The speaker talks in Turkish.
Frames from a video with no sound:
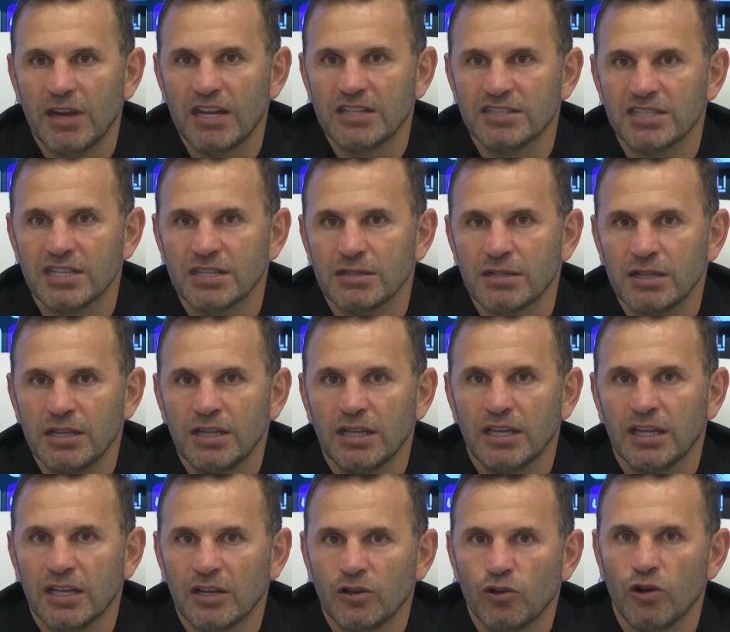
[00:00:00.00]
Bence
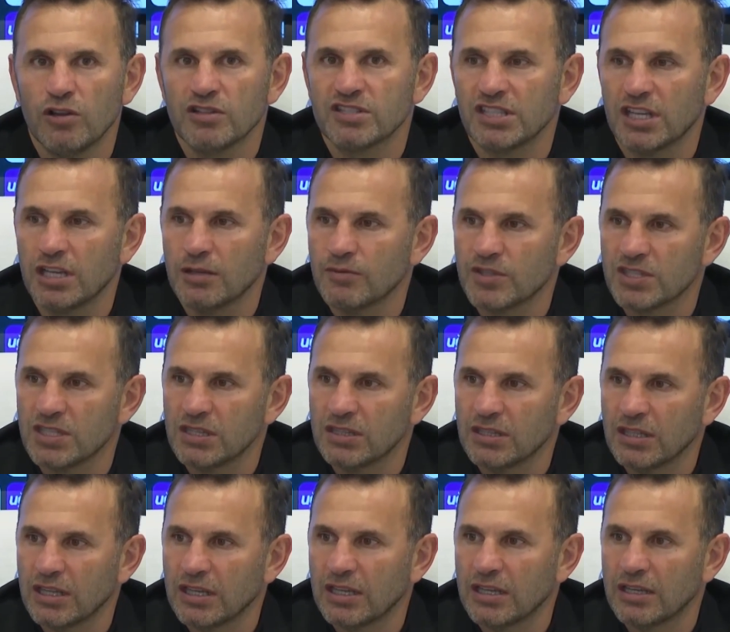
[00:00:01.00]
e, gol
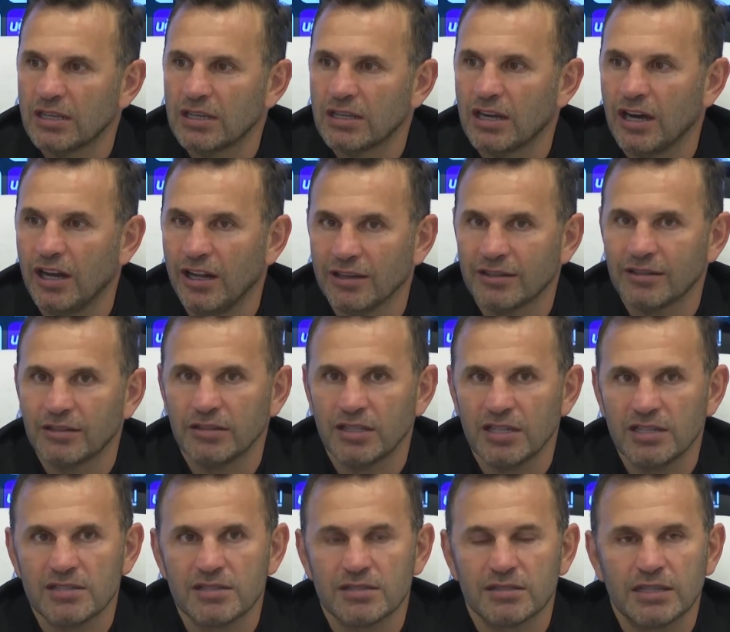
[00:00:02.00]
sayımızın e,
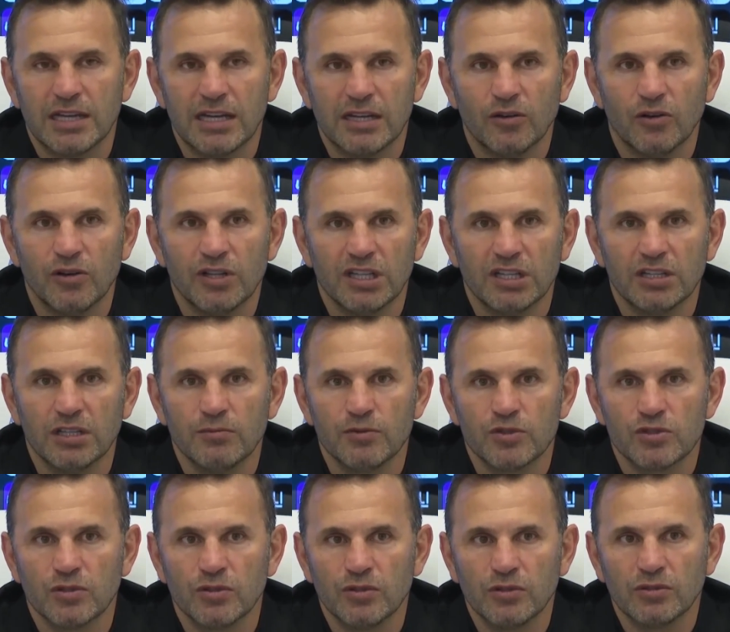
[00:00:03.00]
altındayız. Yani
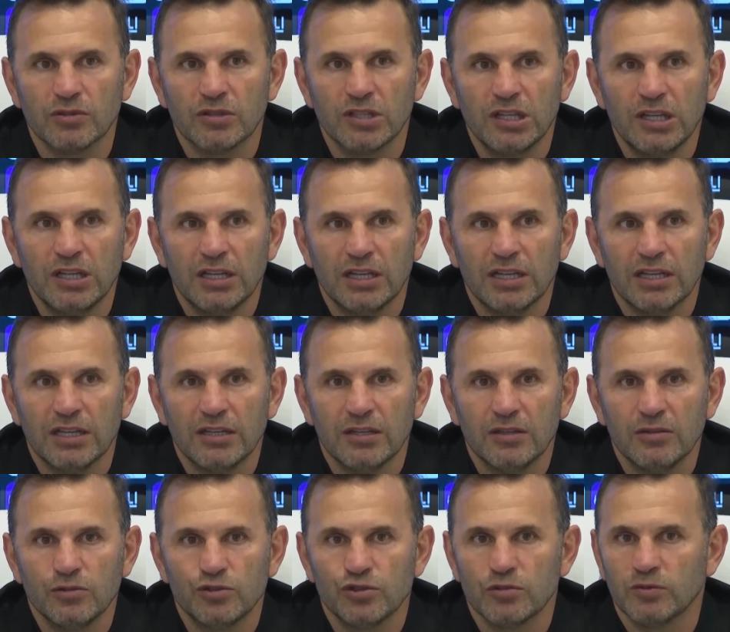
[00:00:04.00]
oynadığımız oyun
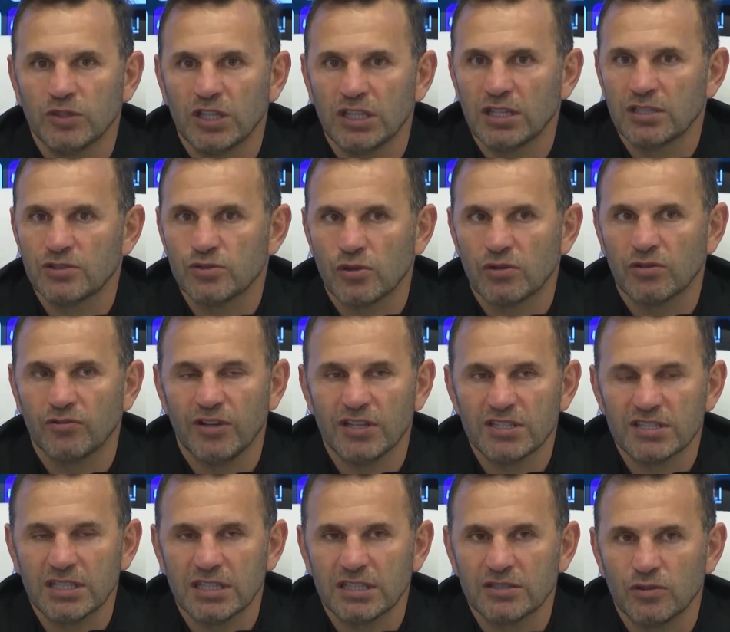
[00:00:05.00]
e, hücumda da çok
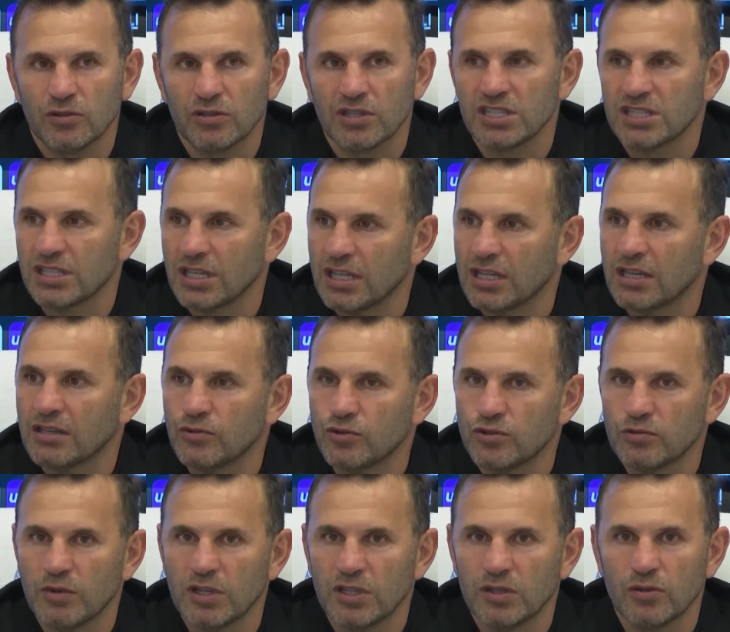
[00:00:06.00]
fazla çok kişiyle
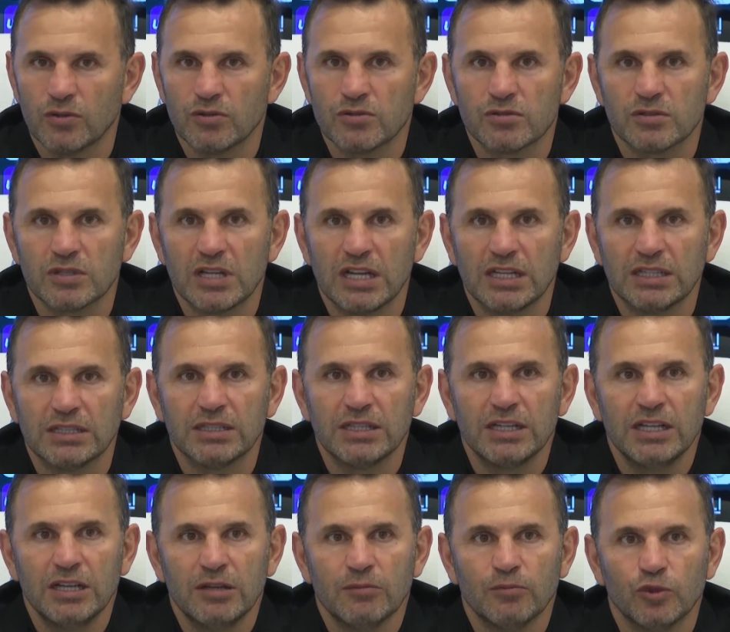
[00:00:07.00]
hücum ediyoruz. Yani
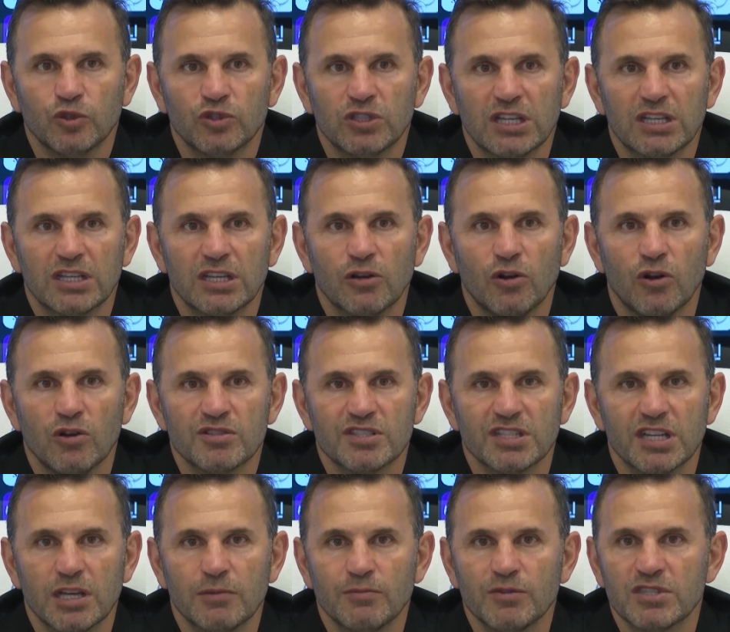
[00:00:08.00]
buradaki gol
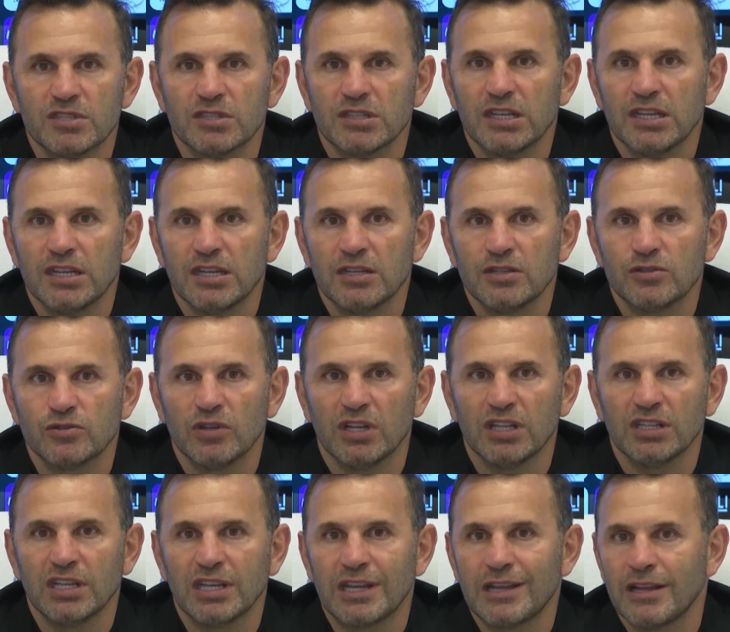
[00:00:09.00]
sayımız e, şu
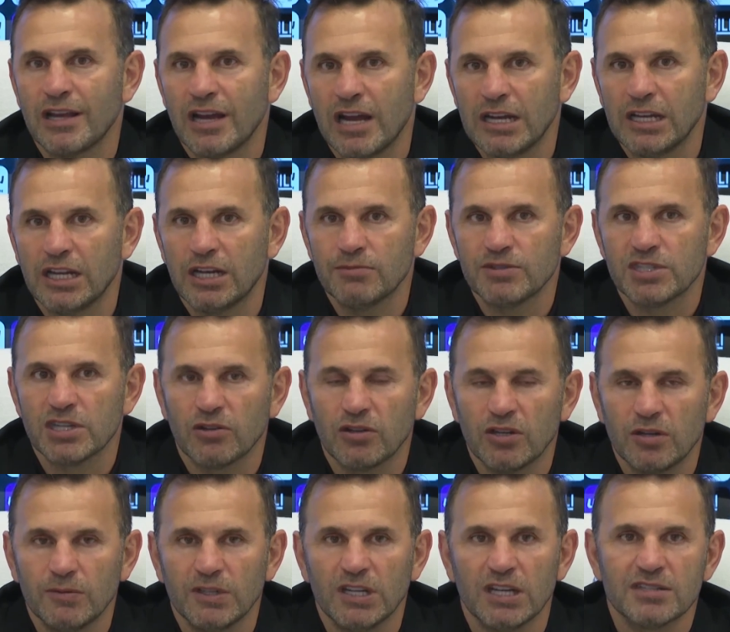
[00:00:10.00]
andaki değerlerimize
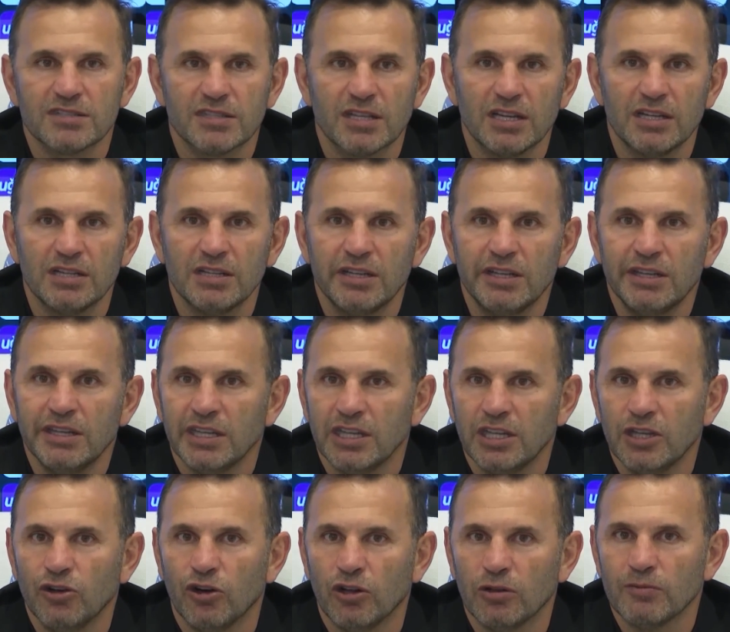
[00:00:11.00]
göre biraz daha
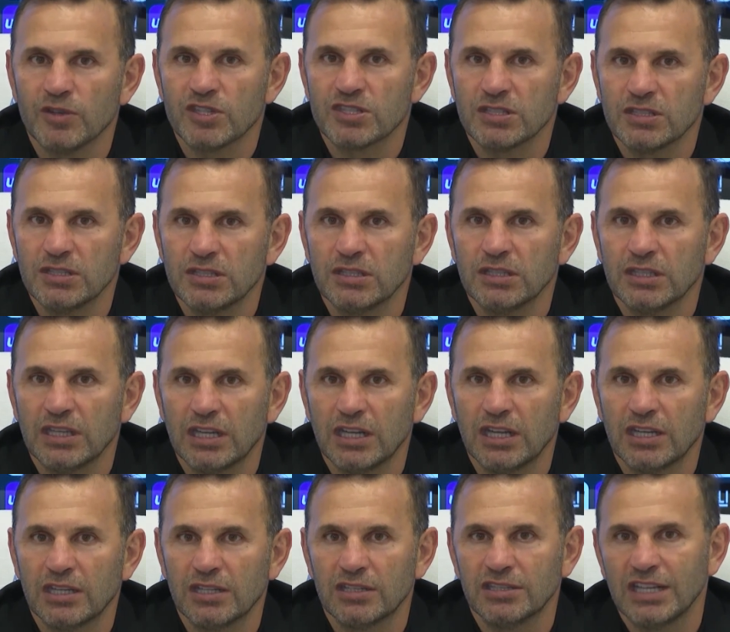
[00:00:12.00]
iyi olması
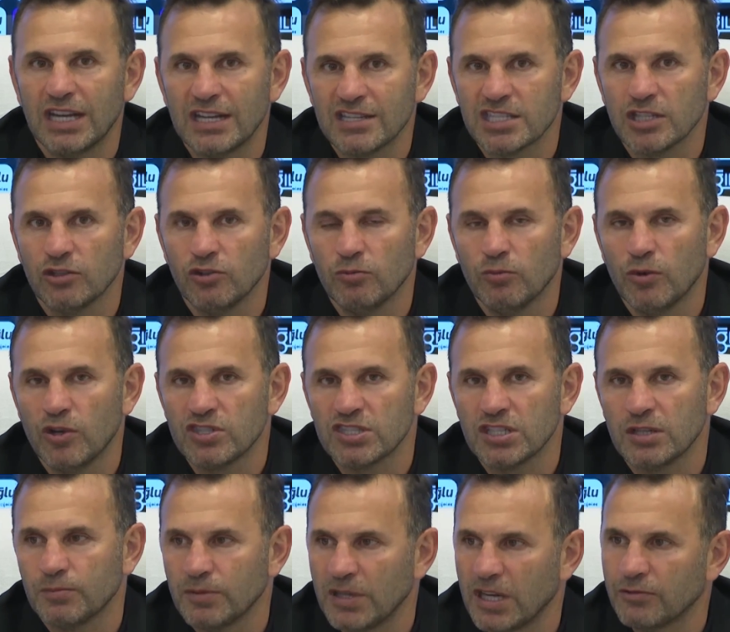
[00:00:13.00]
gerekirdi. Yani savunma
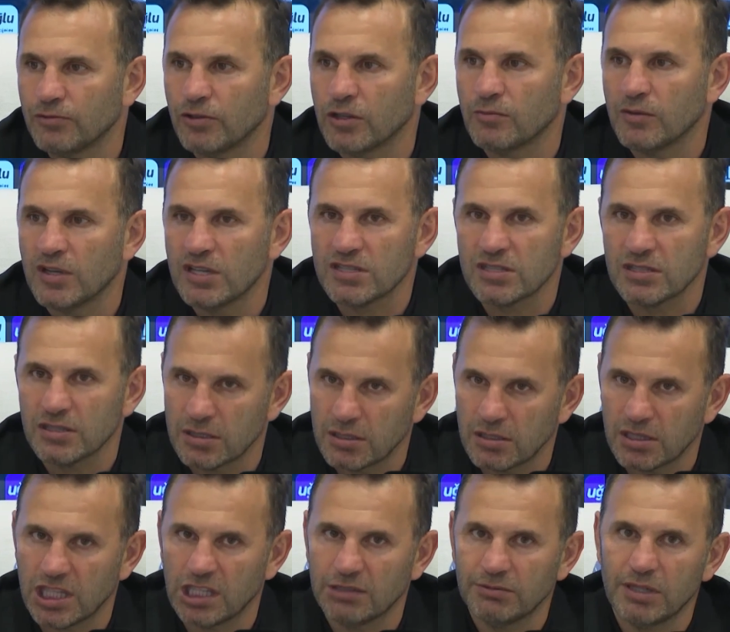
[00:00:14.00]
oyuncuların performansı
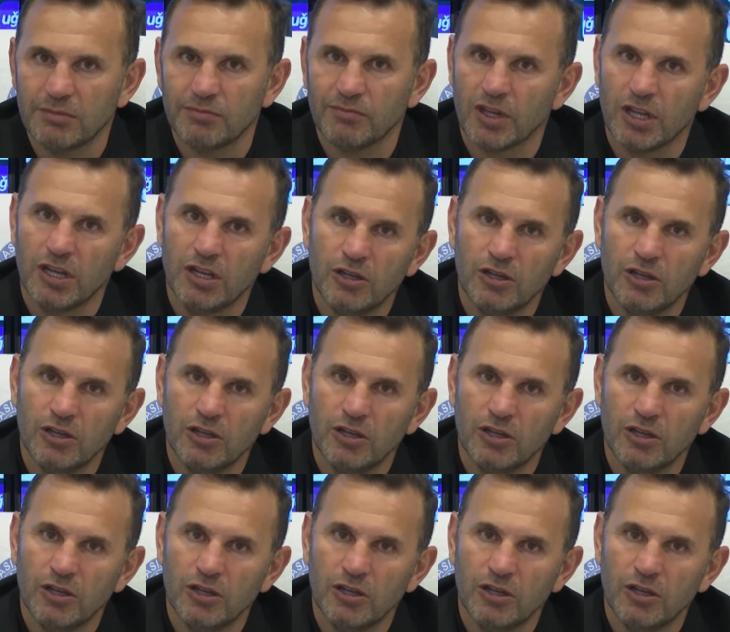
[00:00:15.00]
tamam.